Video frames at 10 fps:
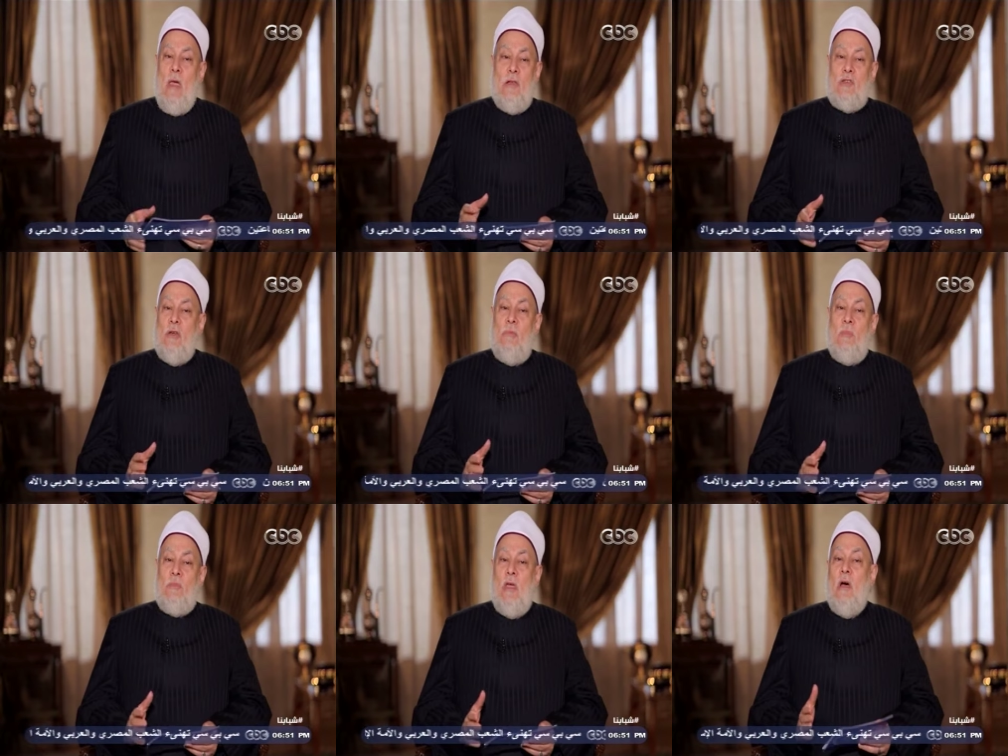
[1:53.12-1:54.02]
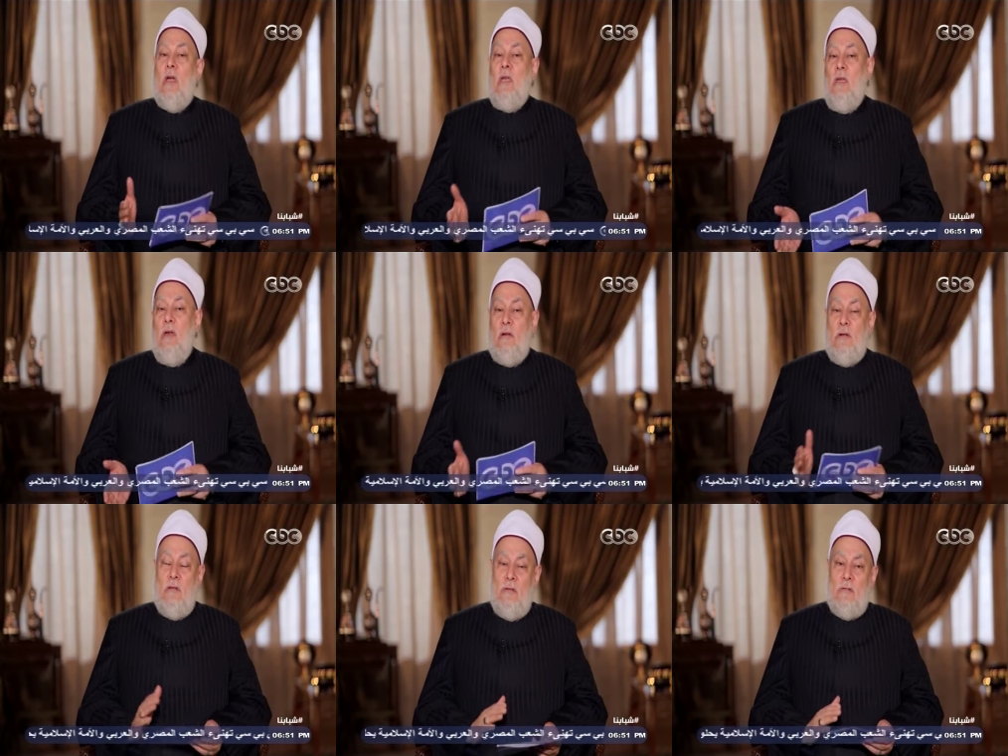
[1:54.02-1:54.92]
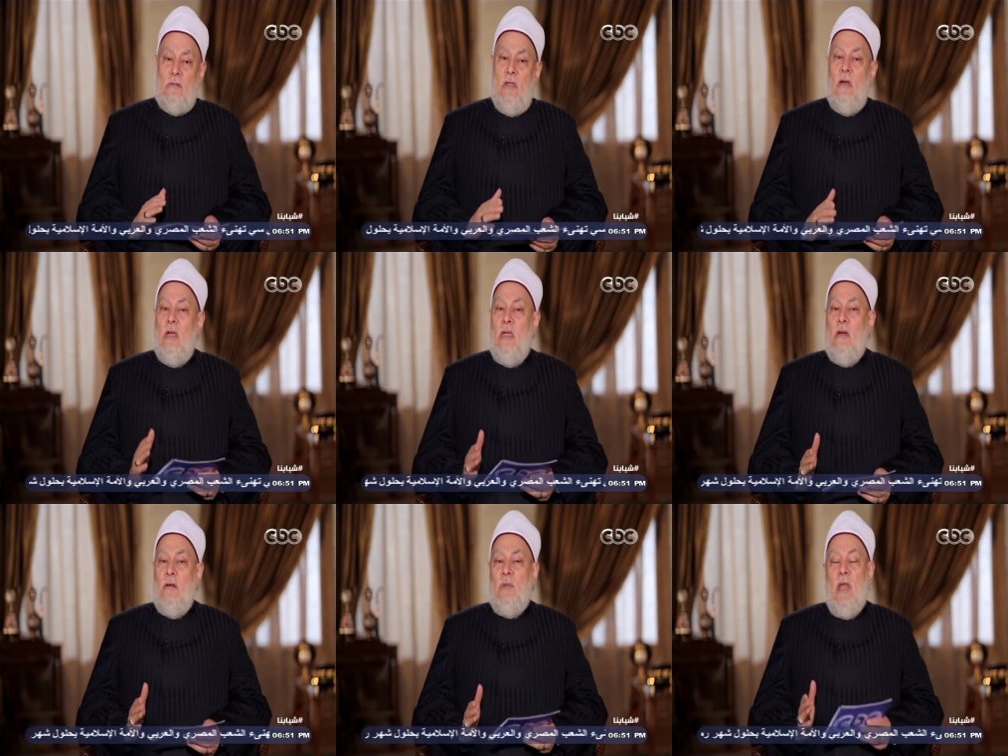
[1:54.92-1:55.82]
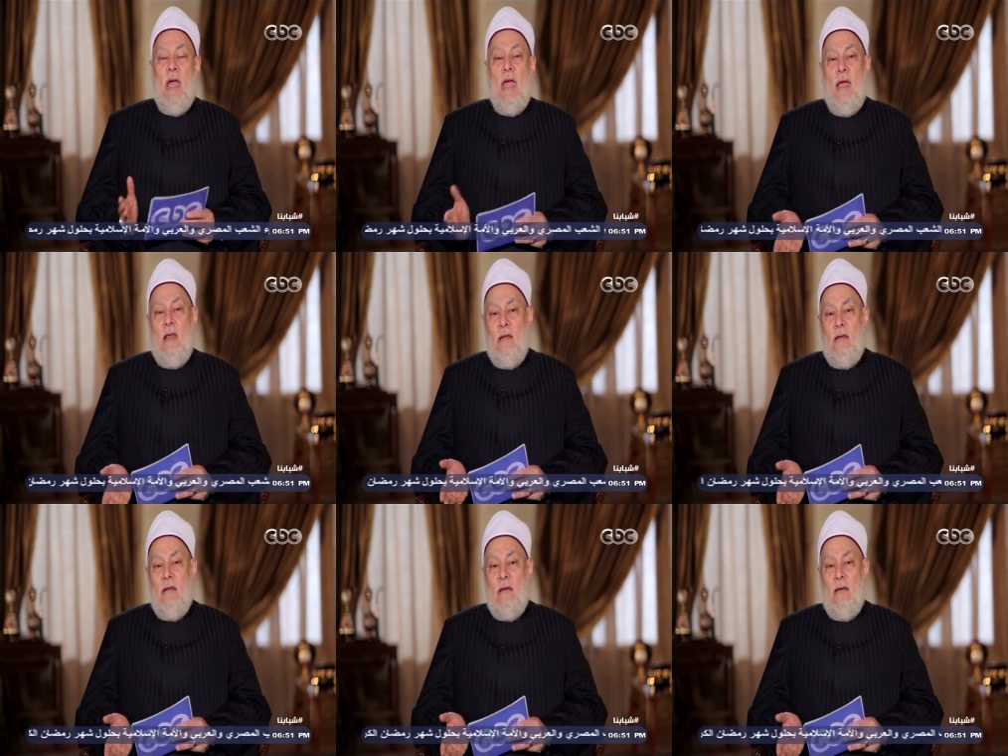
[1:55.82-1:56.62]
هذا الشباب تغير تغير من حال